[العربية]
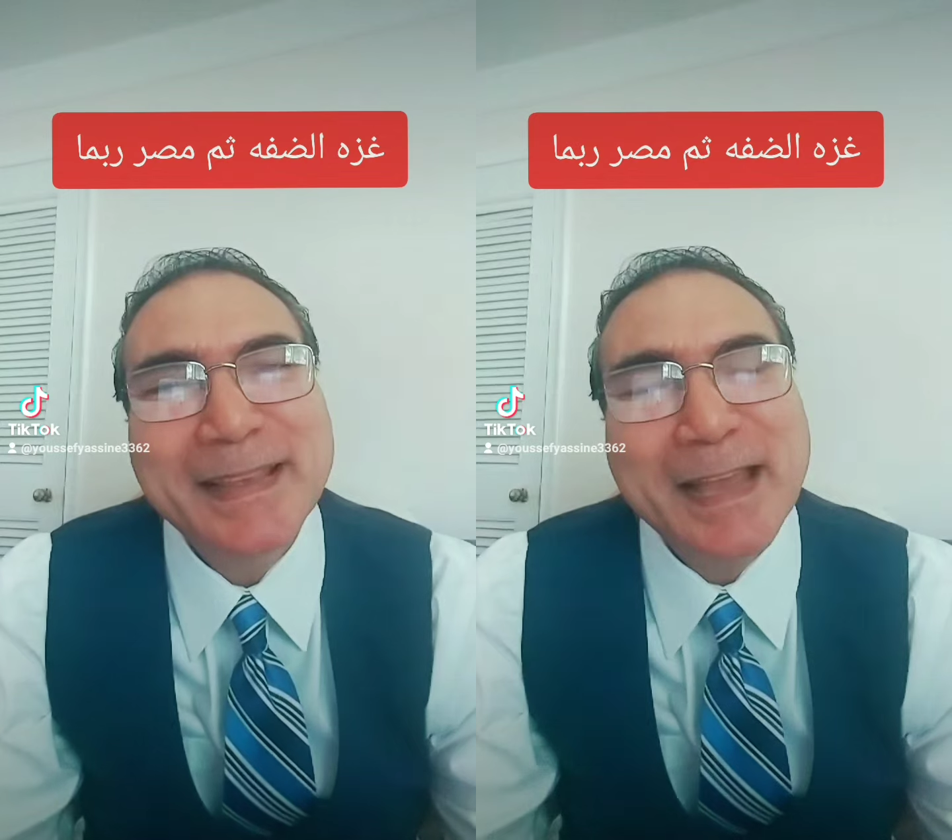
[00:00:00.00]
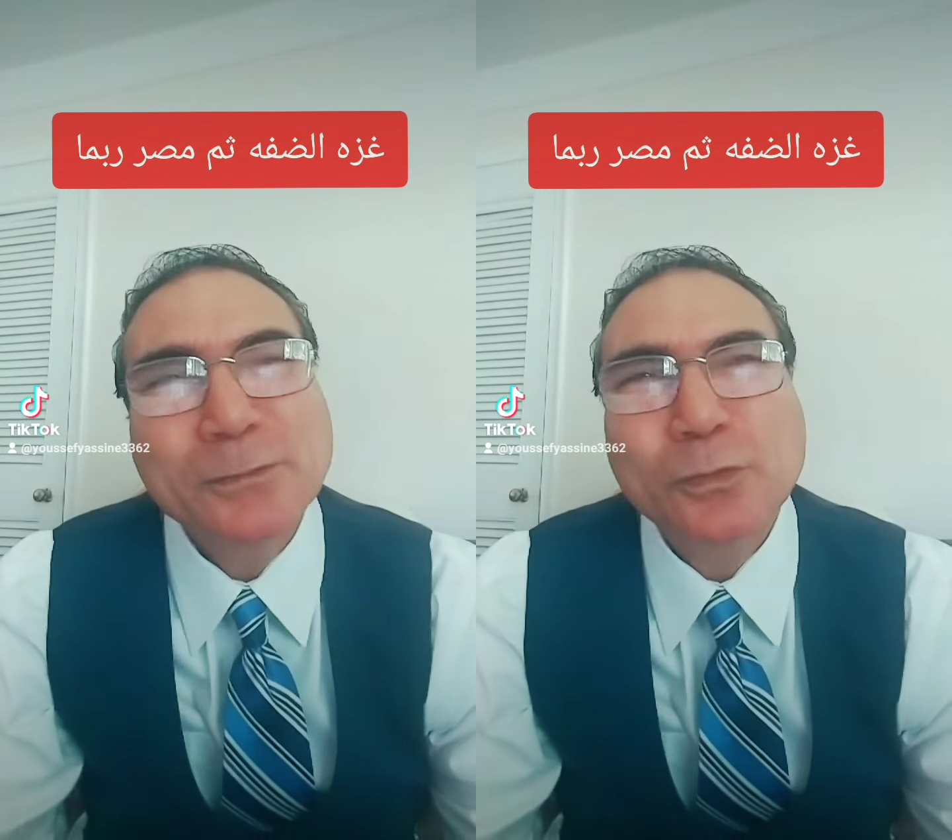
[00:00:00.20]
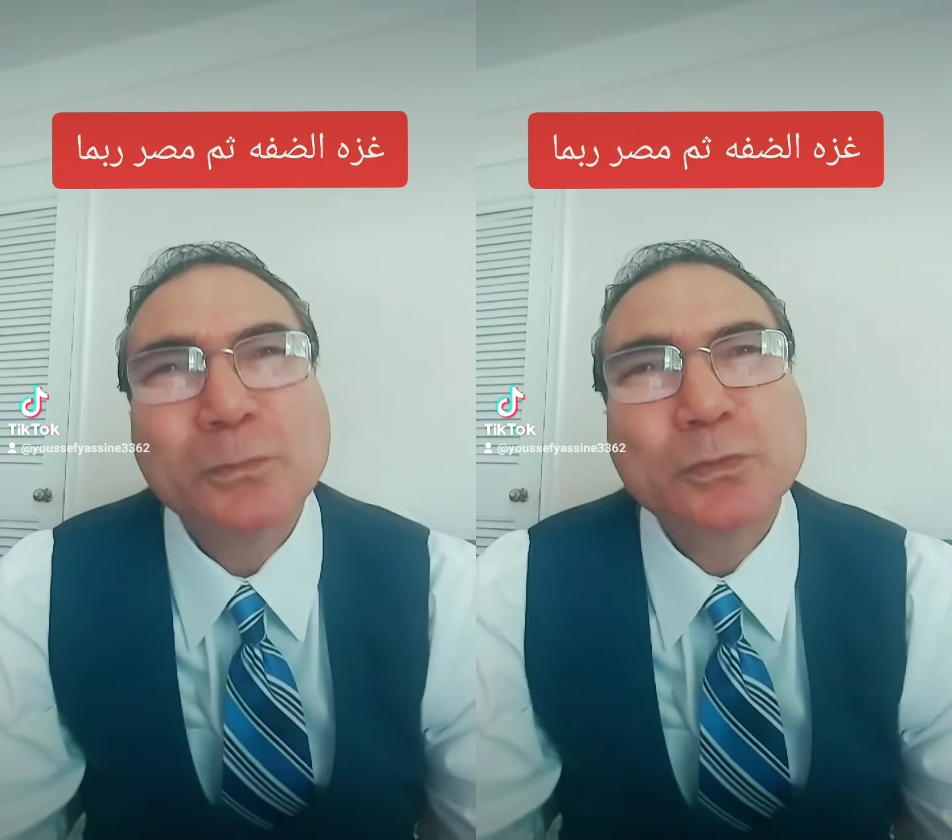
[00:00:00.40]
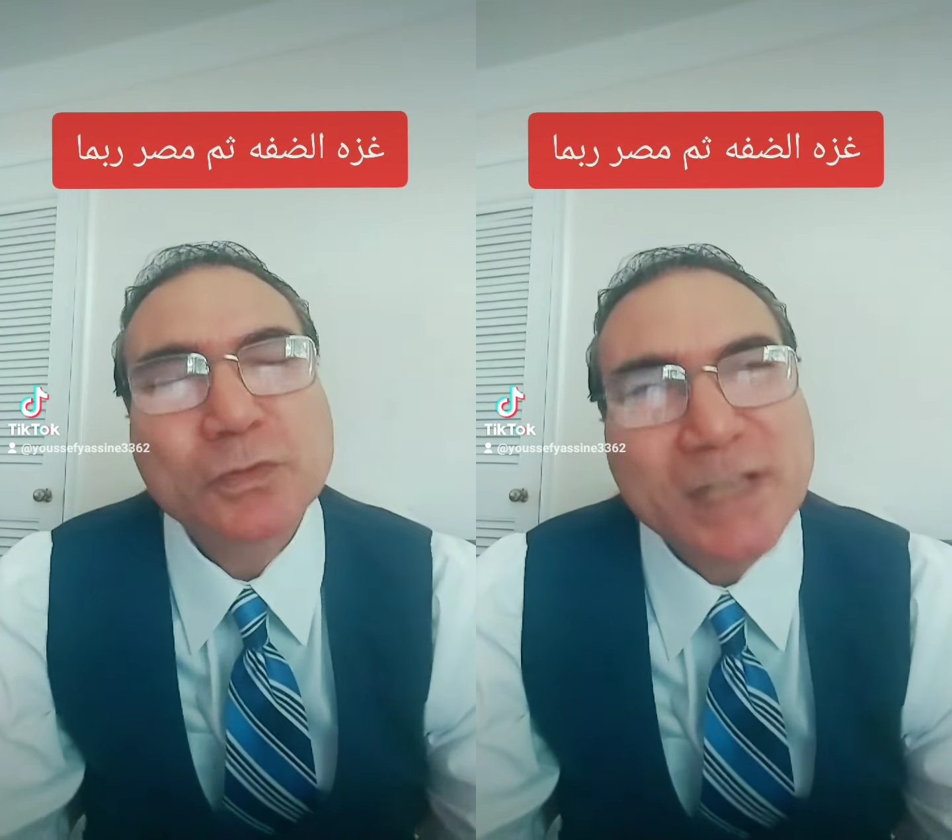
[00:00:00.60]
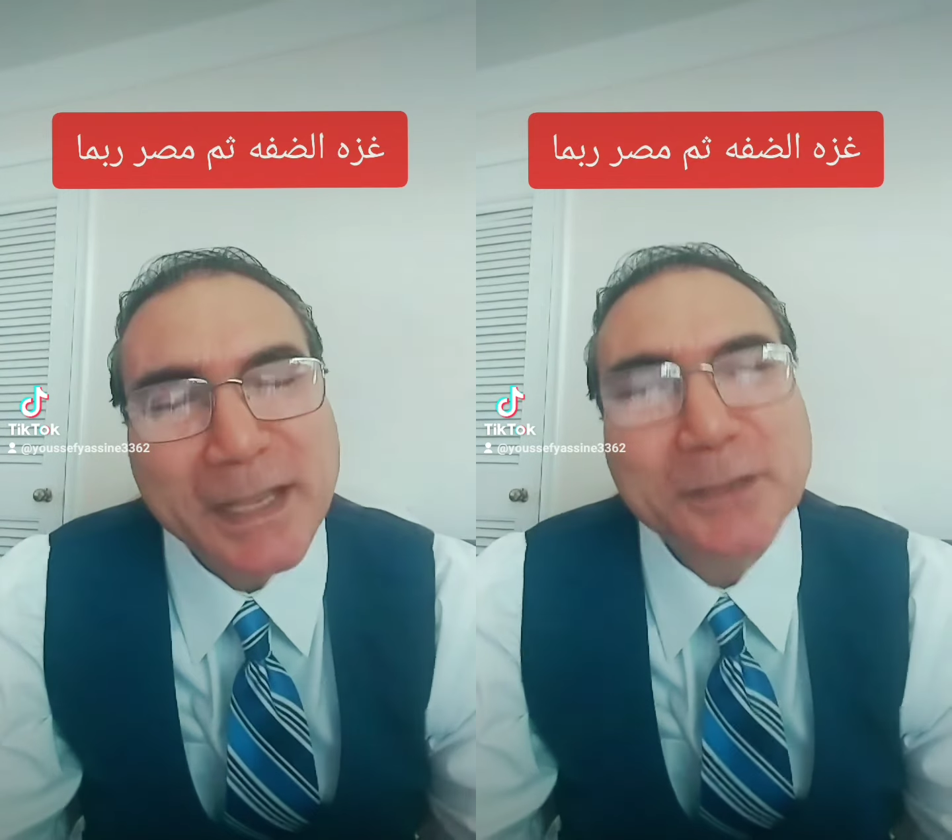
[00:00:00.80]
أنتم
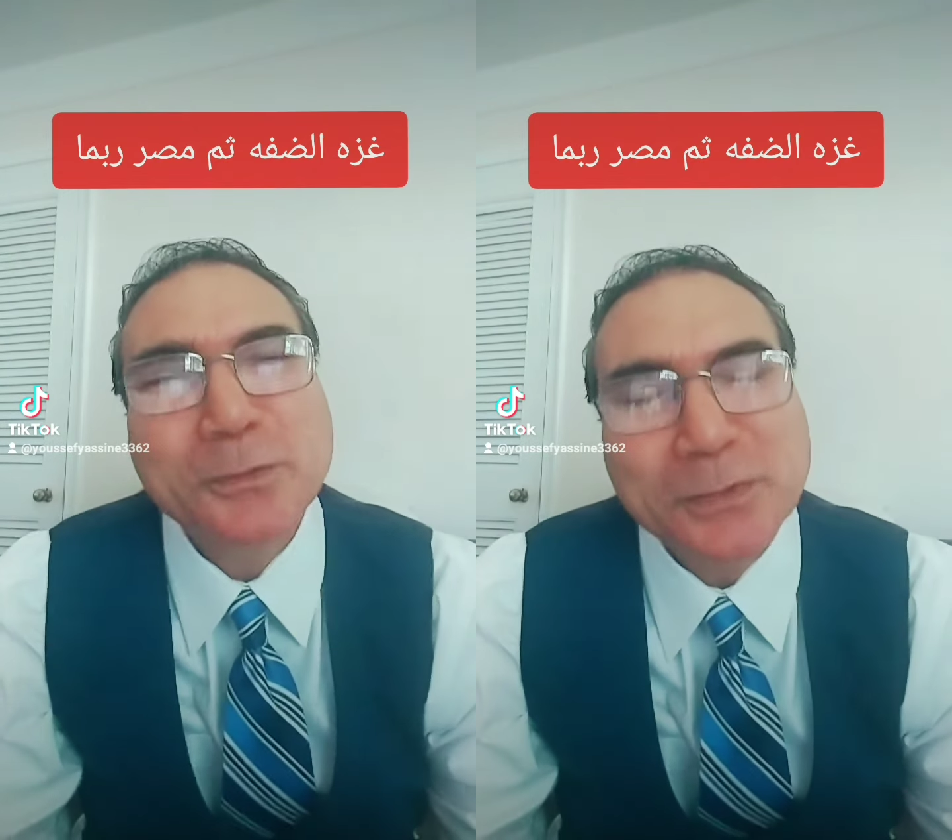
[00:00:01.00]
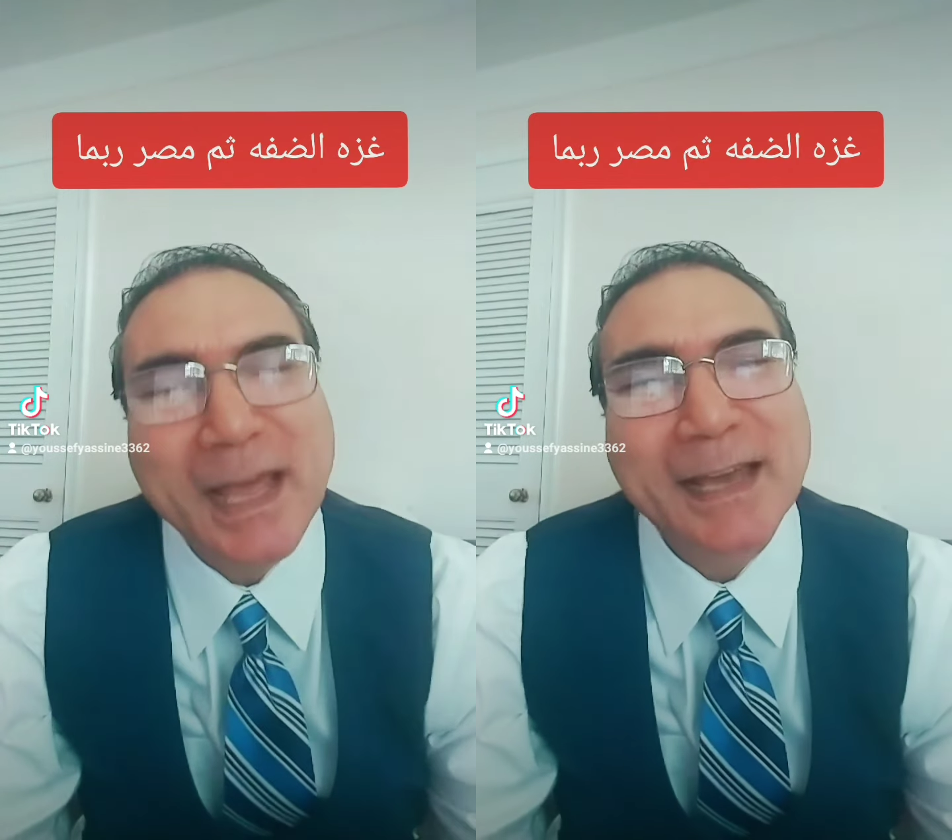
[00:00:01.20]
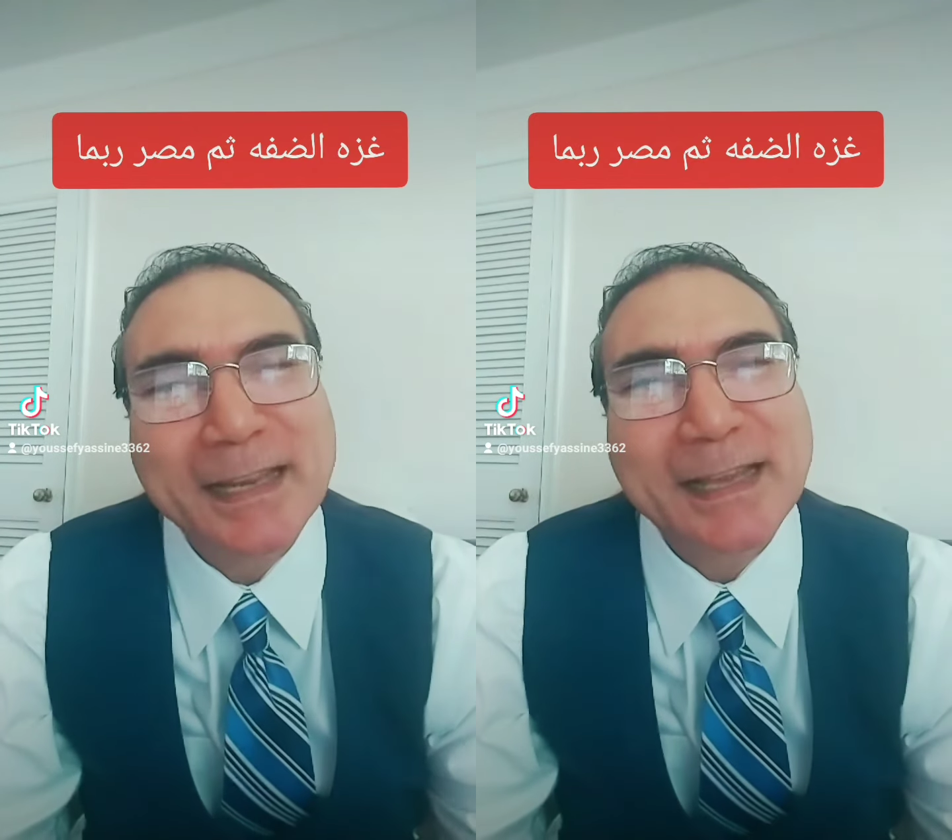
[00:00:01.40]
تصاهرون أهل